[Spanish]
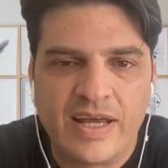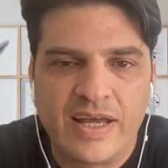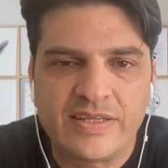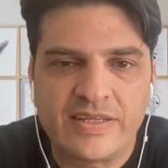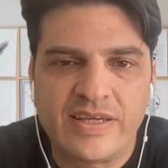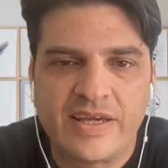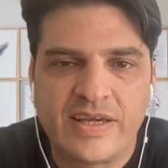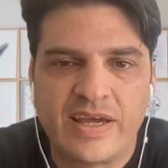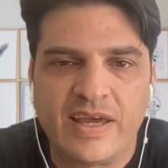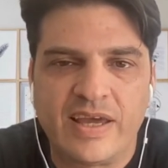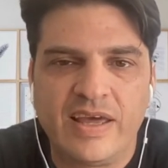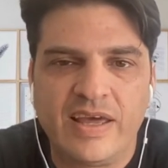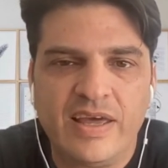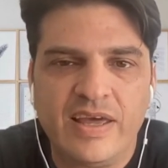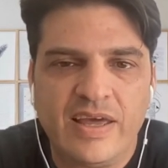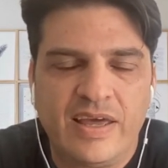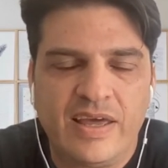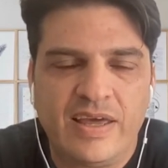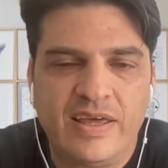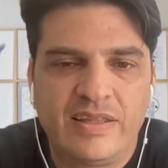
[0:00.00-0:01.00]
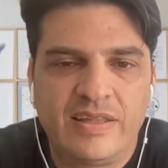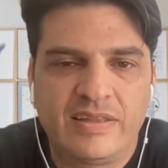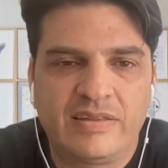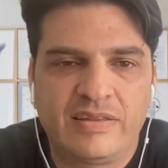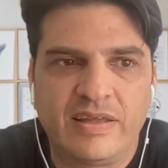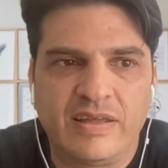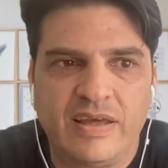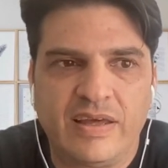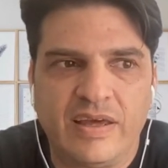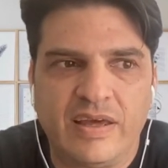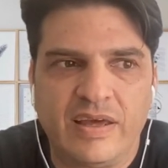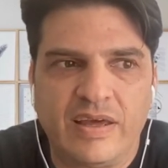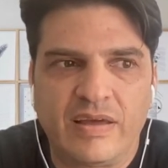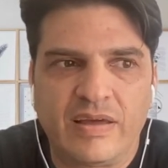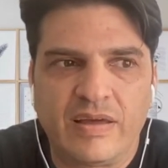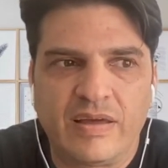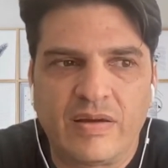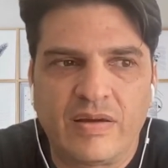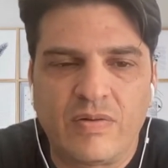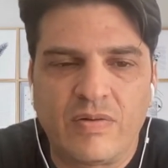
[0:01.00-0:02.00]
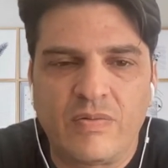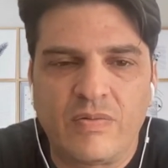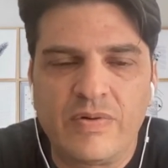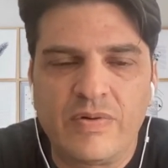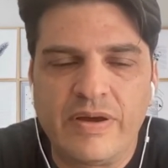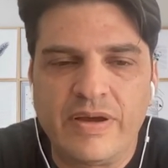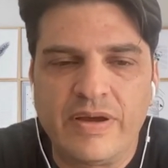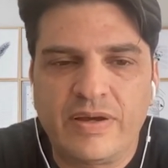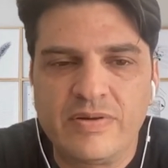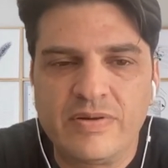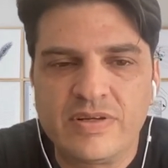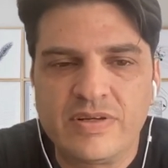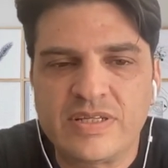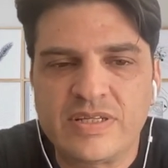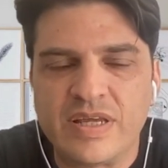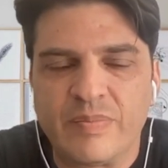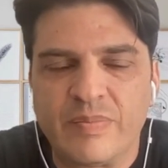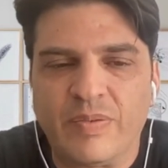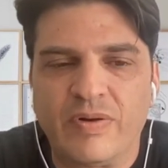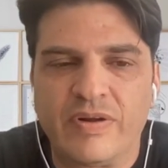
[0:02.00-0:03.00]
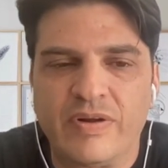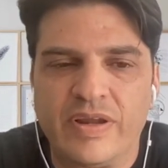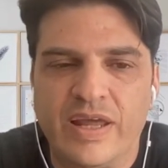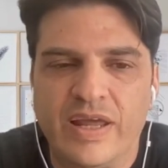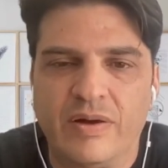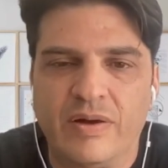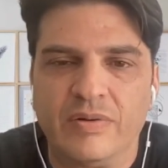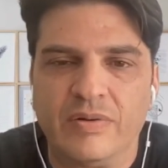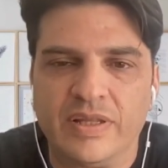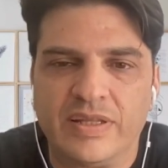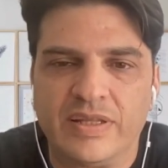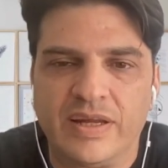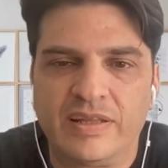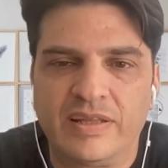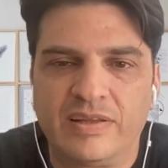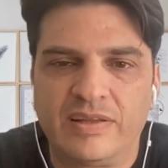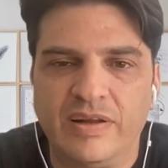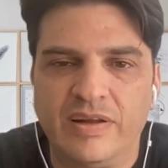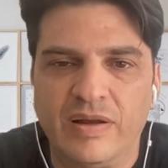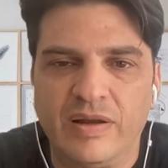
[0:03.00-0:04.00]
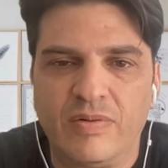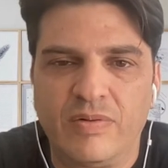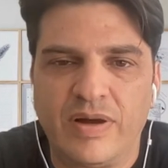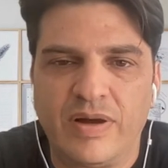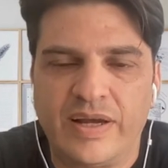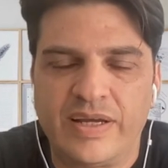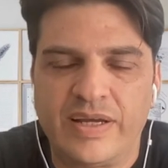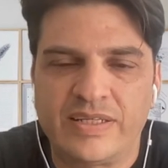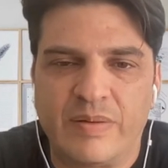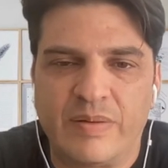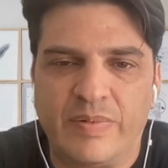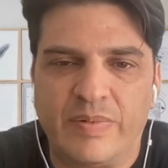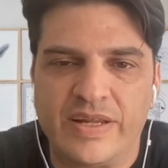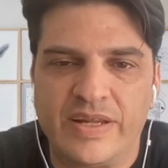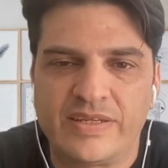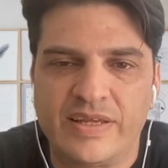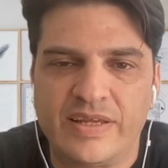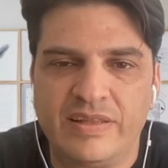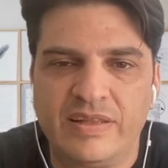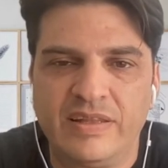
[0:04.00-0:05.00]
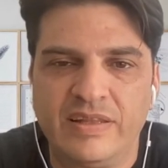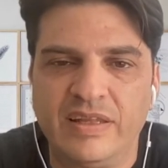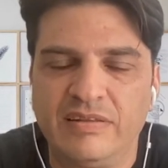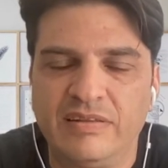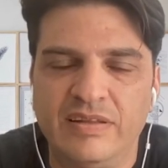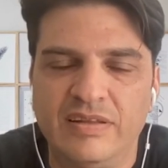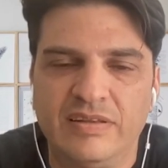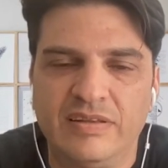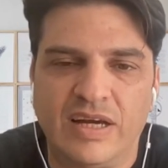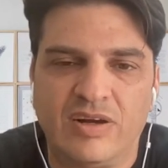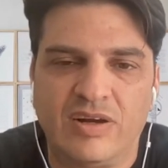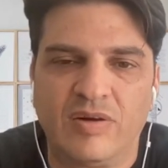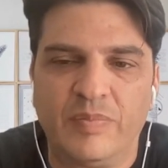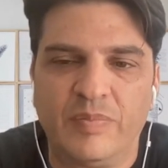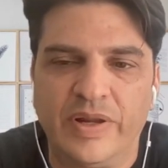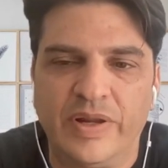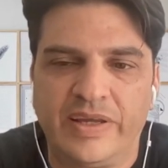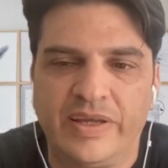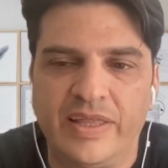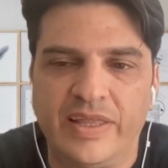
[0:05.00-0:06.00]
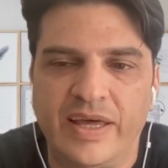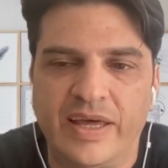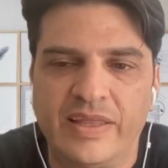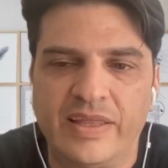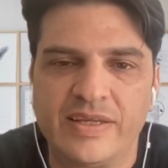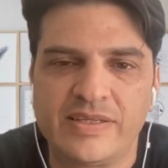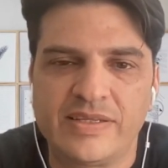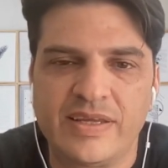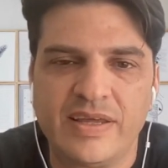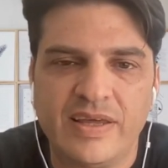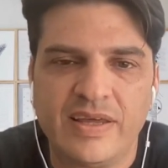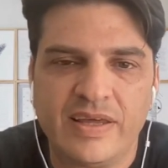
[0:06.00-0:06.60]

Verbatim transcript: Así que este, una vez que uno se pone a auditar estos lenguajes, aparecen distintas complejidades.